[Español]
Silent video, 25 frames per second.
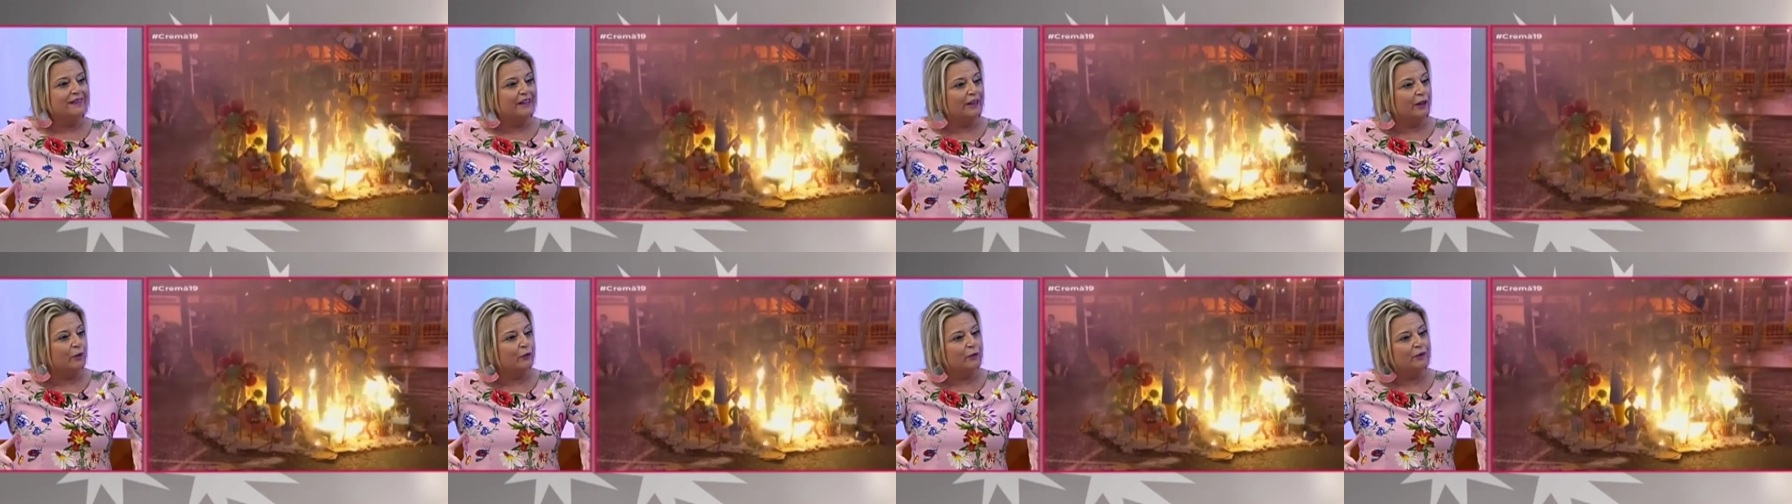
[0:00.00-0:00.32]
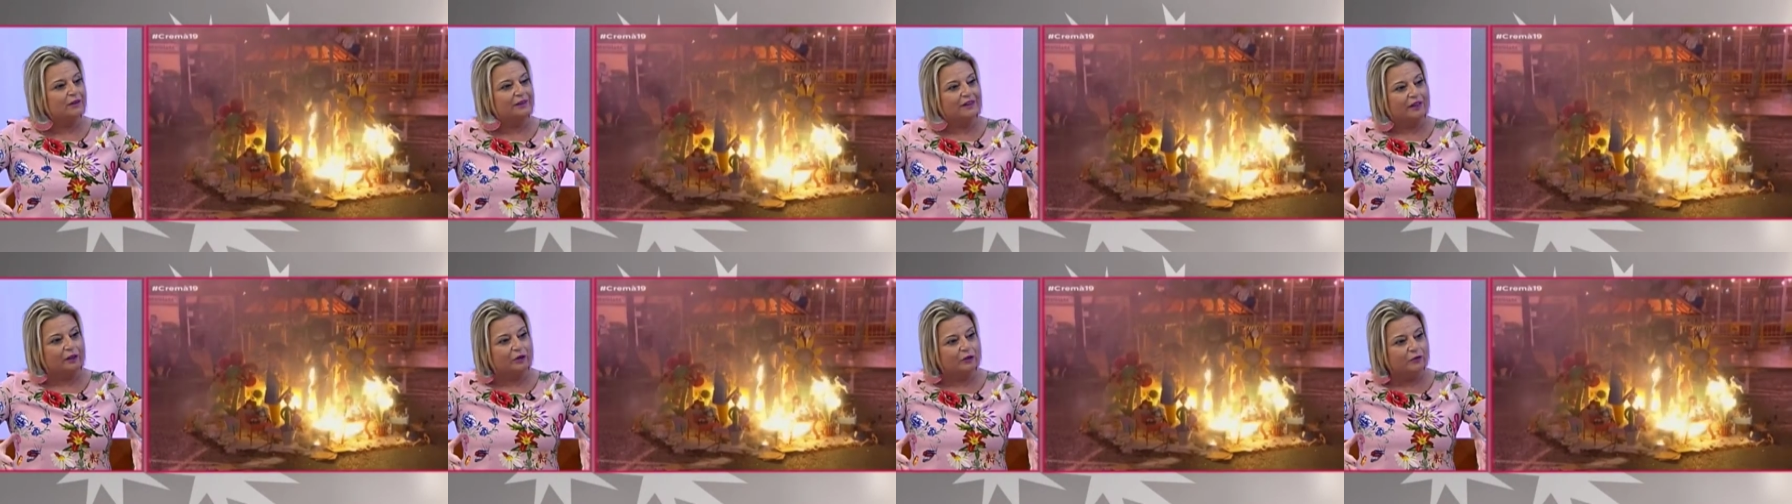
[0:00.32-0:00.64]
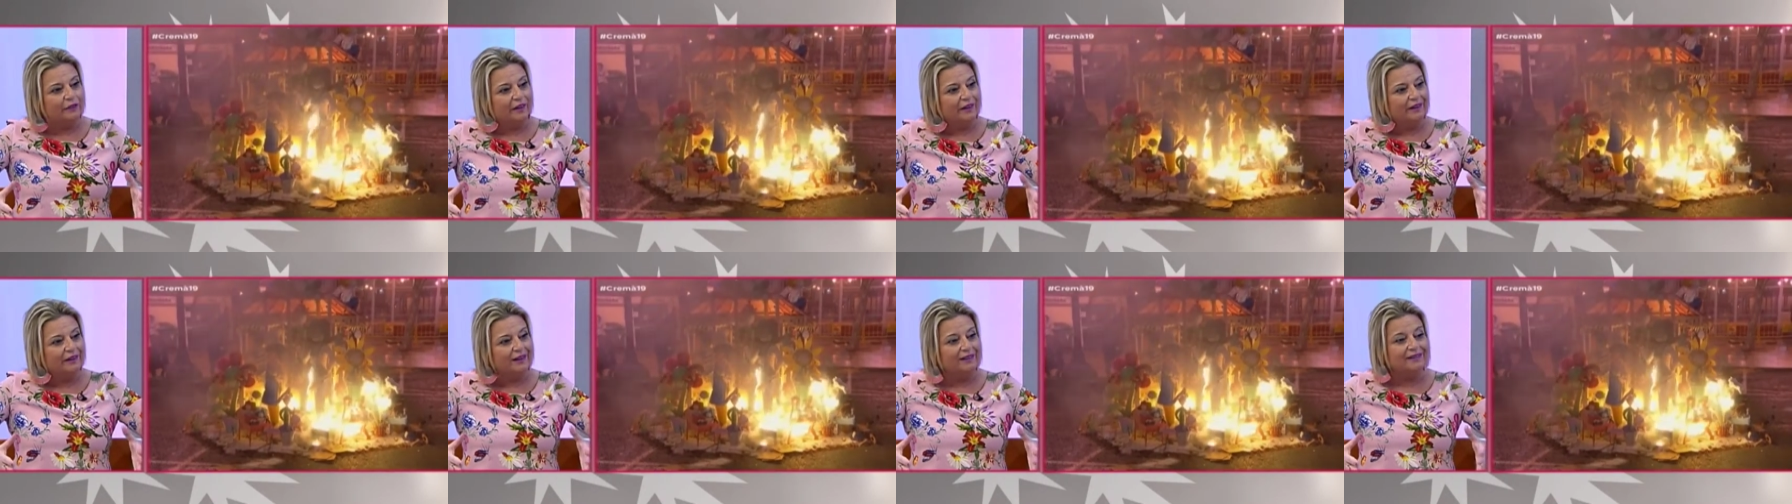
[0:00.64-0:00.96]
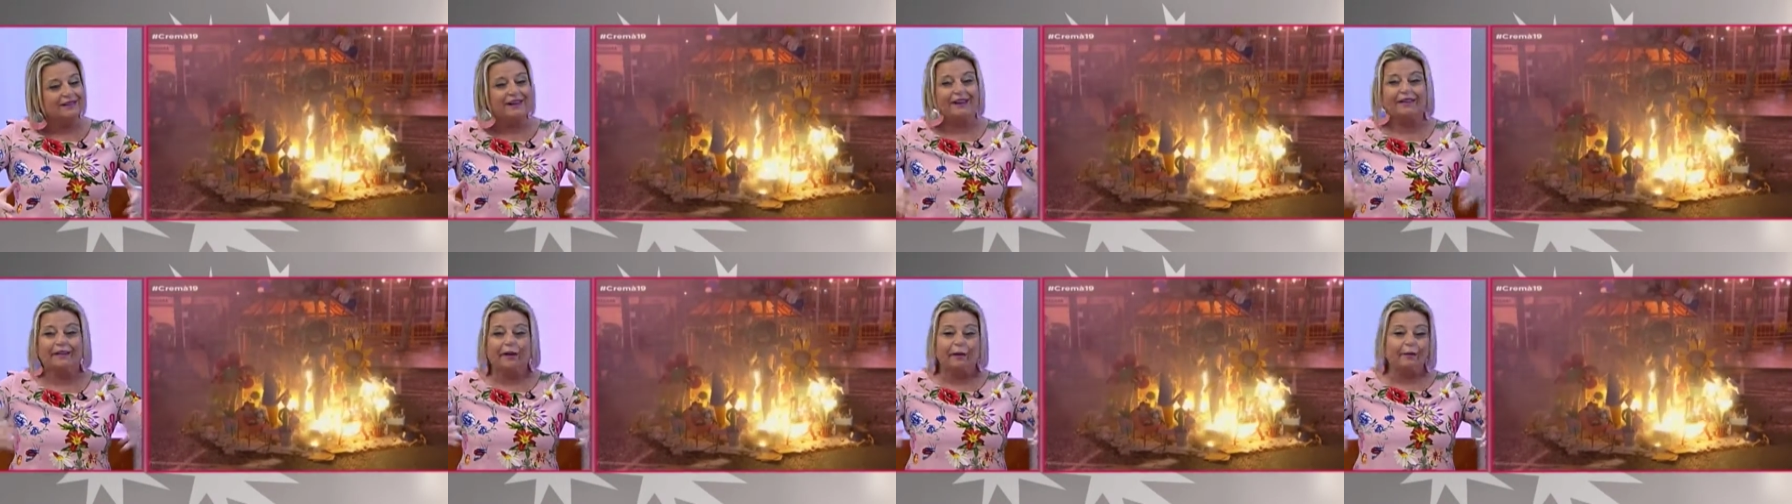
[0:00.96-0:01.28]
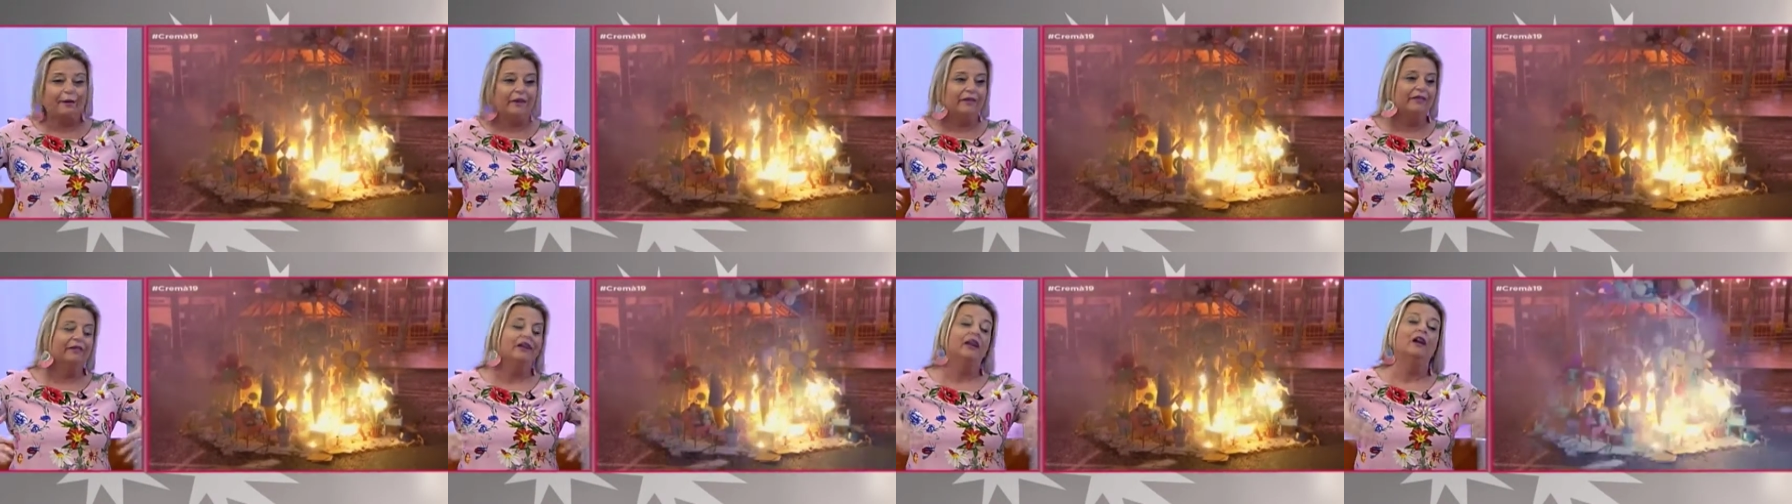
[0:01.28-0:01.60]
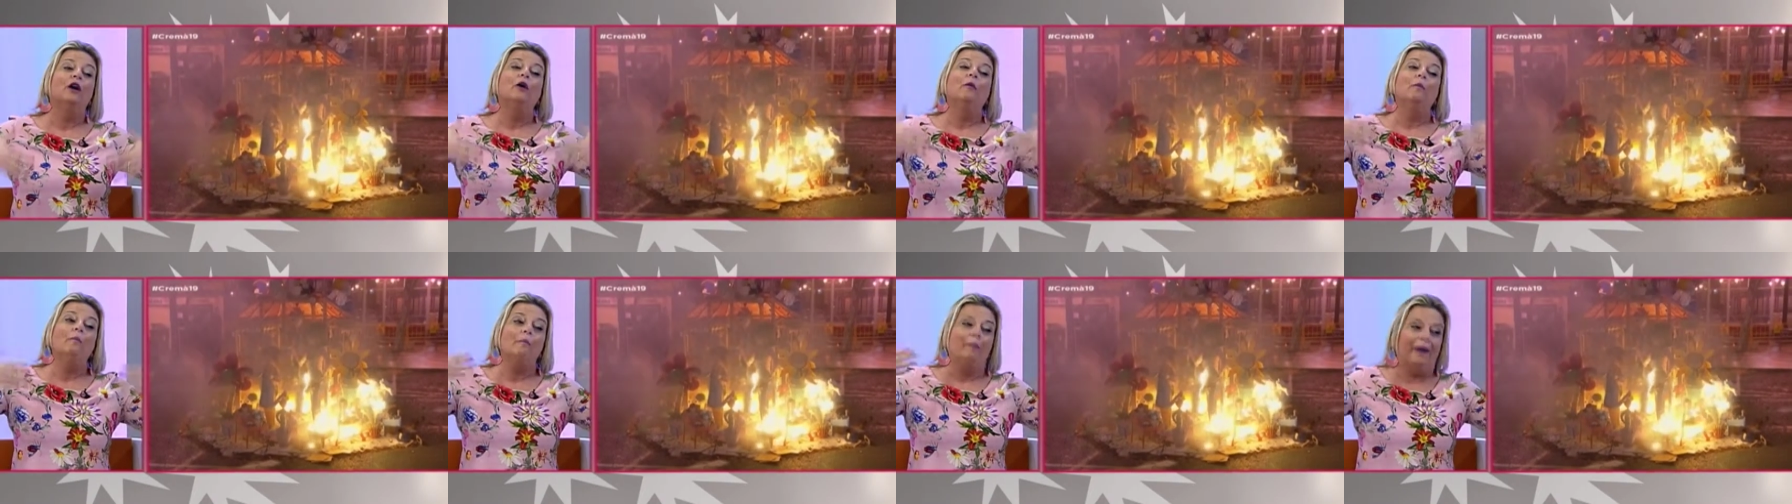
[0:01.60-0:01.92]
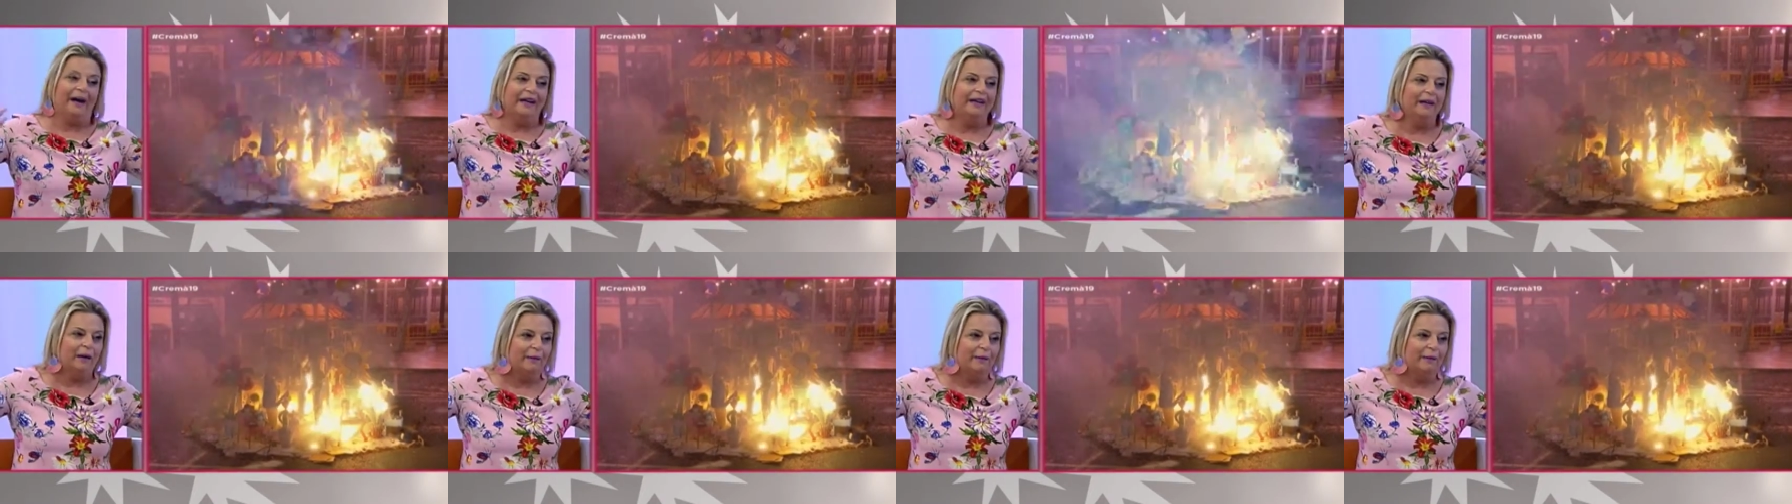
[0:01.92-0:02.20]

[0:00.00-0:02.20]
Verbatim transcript: que nuestras fallas cada vez van a